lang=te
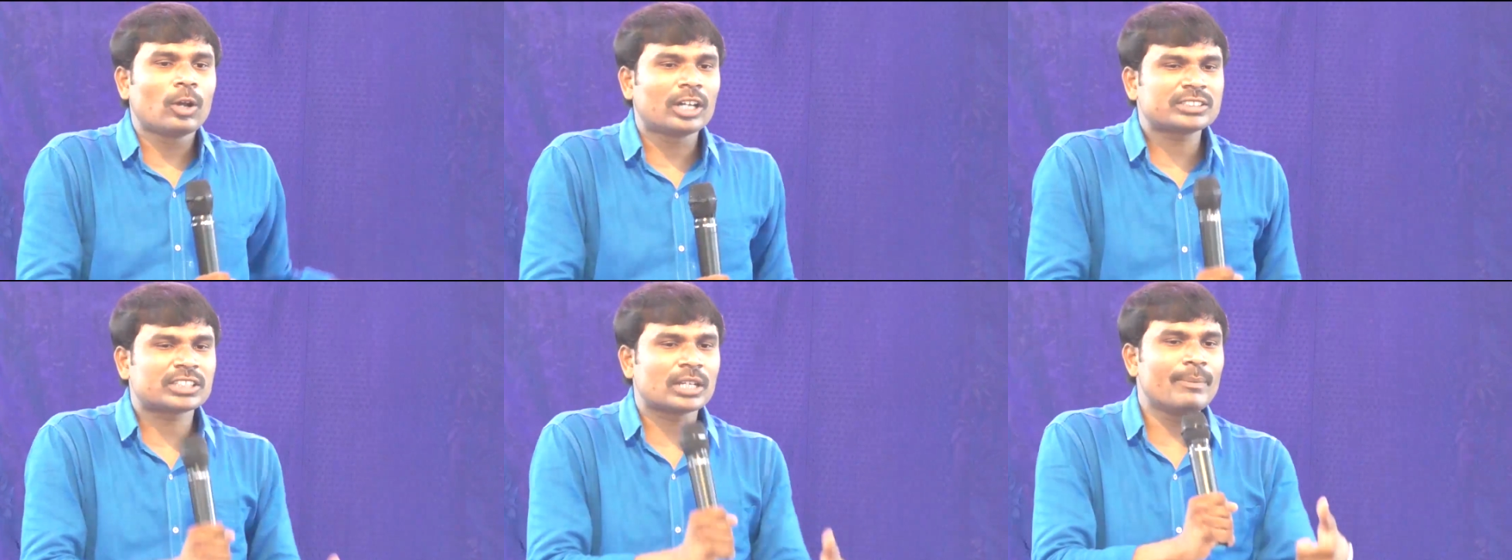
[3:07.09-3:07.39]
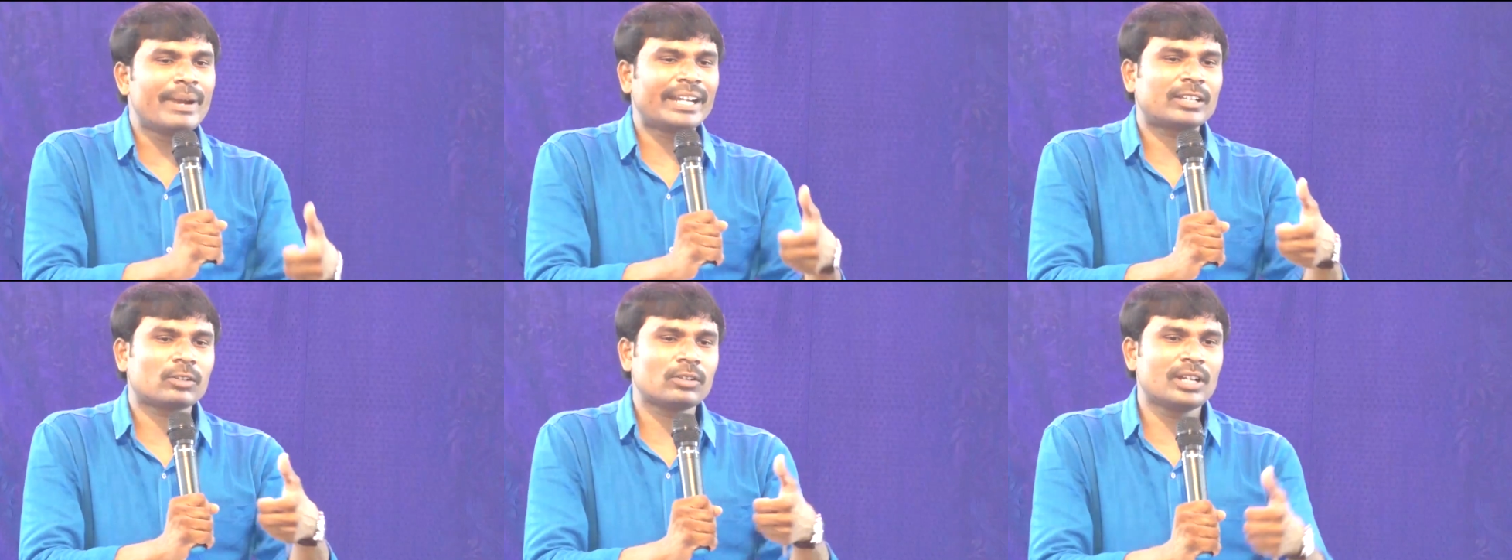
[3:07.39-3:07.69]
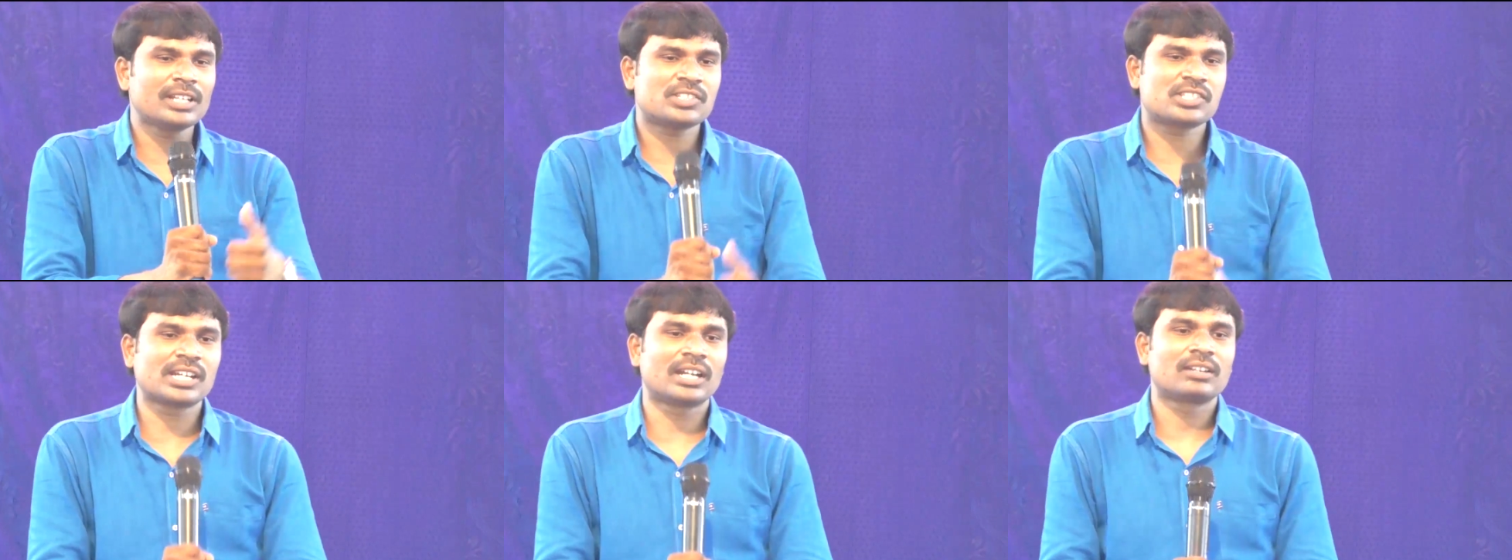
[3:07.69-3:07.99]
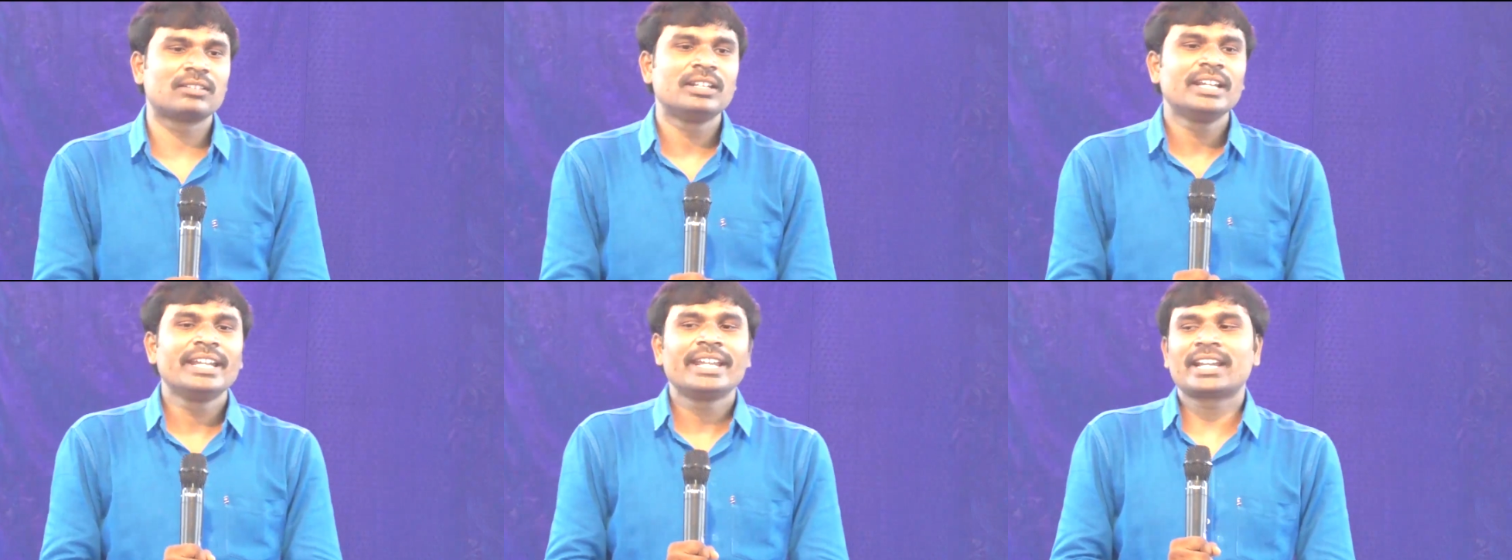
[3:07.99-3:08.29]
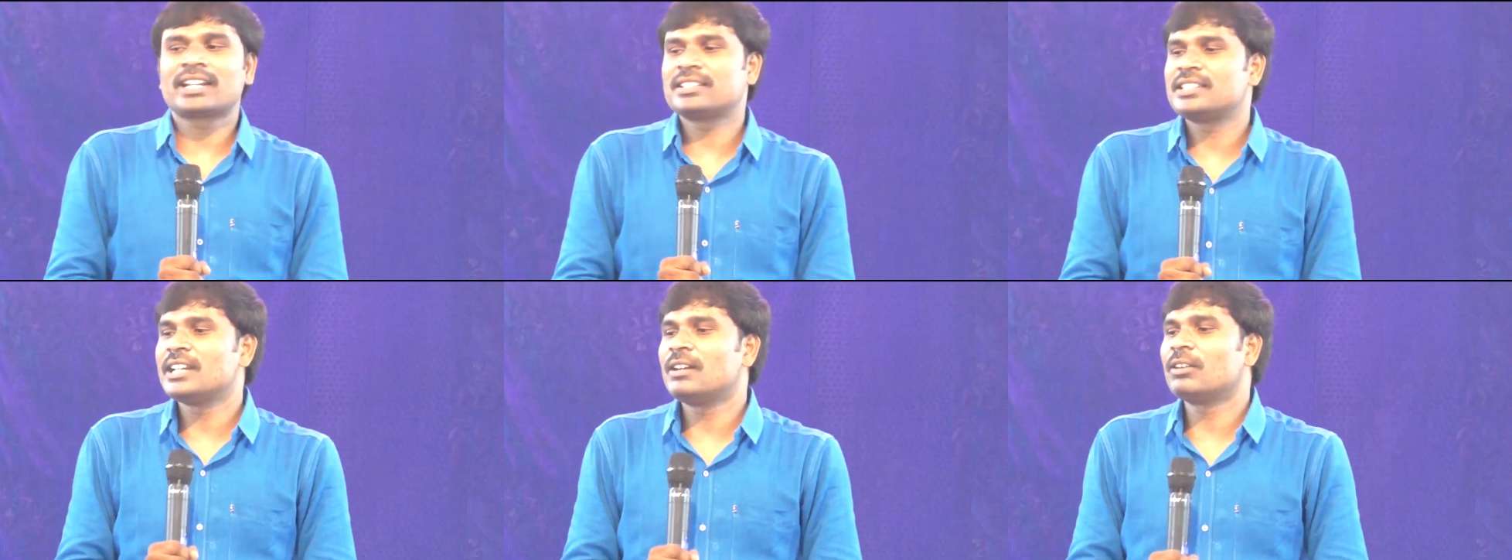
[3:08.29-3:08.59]
లోతును పెట్టుకుని వచ్చాడు
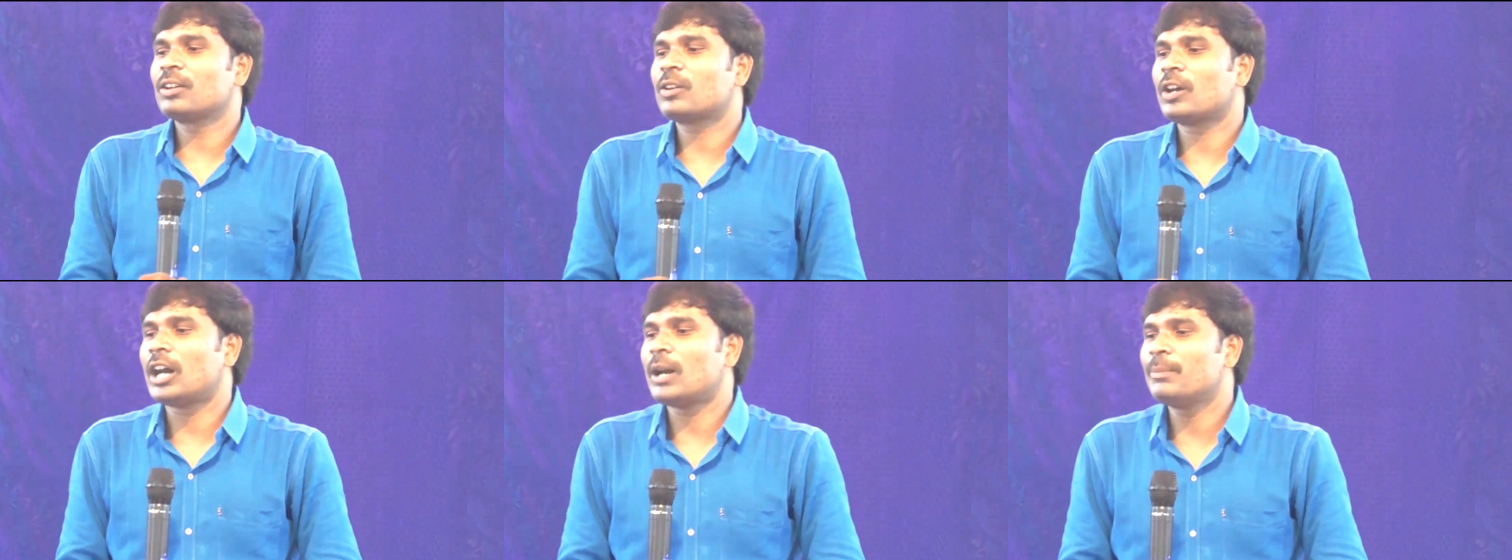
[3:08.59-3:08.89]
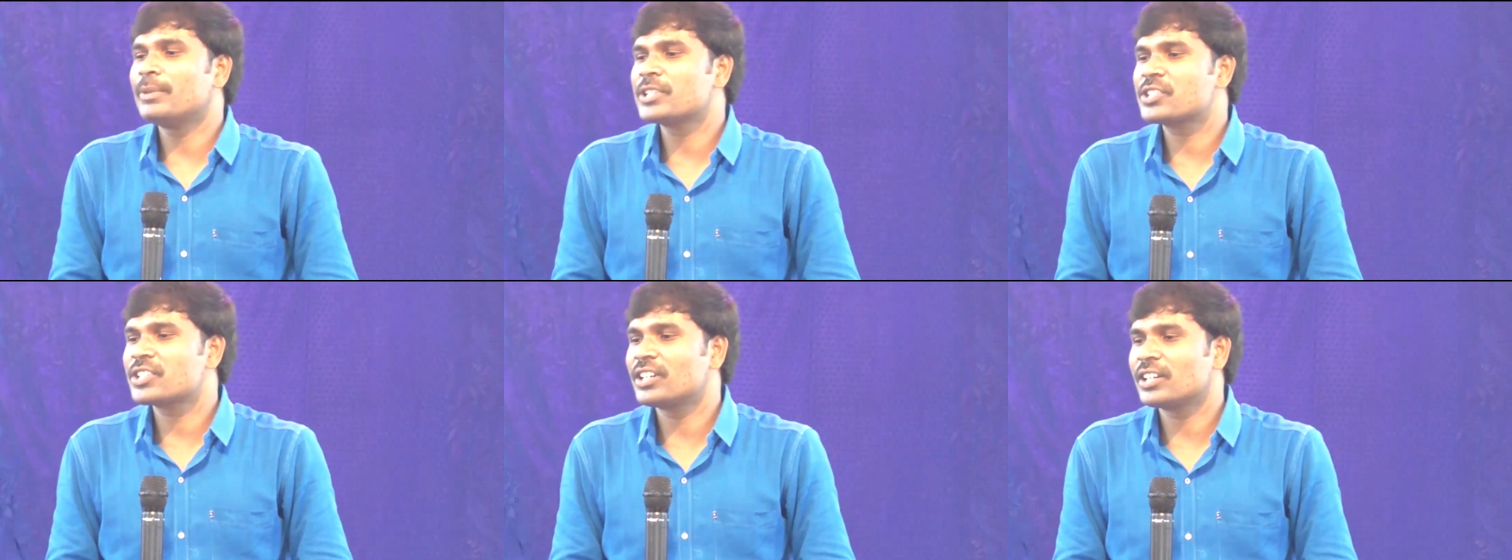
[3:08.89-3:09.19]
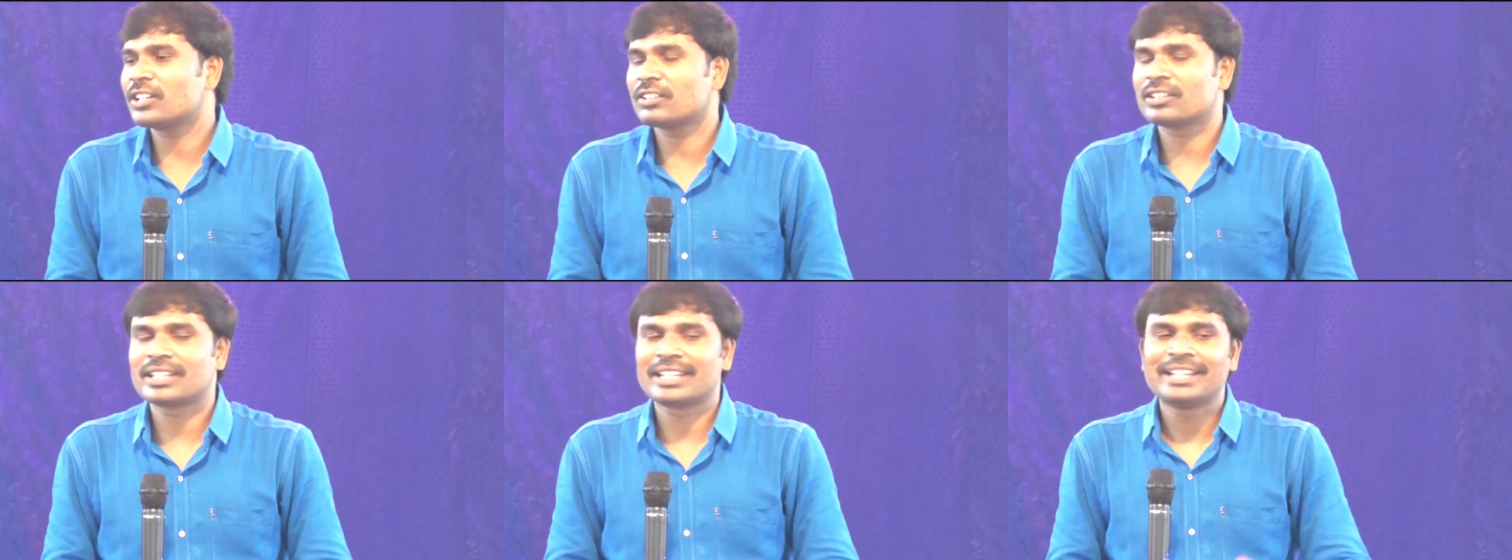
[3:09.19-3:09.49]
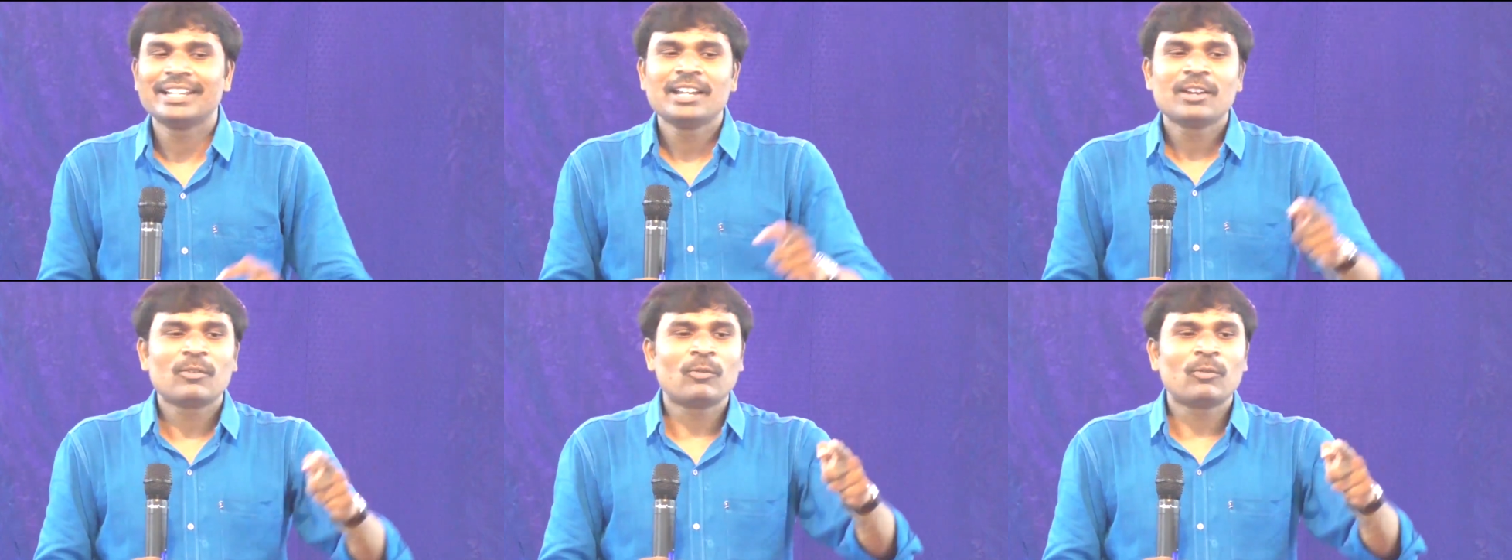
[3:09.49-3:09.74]
ఇక దేవుడు కోపం వచ్చినట్టు ఉంది